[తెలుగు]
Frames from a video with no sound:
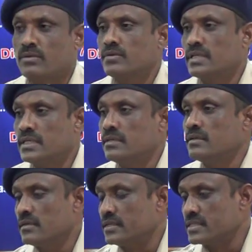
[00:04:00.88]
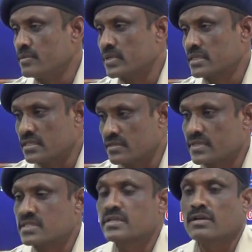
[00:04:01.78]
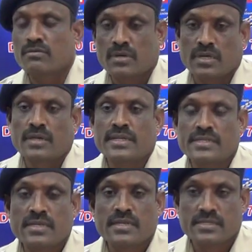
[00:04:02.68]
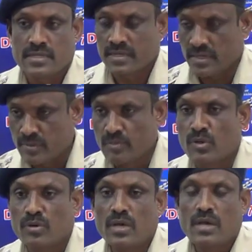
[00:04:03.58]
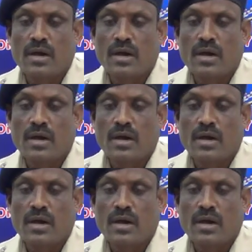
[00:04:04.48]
పిల్లలు ఈ డిసెంబర్ థర్టీ ఫస్ట్ని ఎక్కువ ఎంజాయ్ చేసే క్రమంలో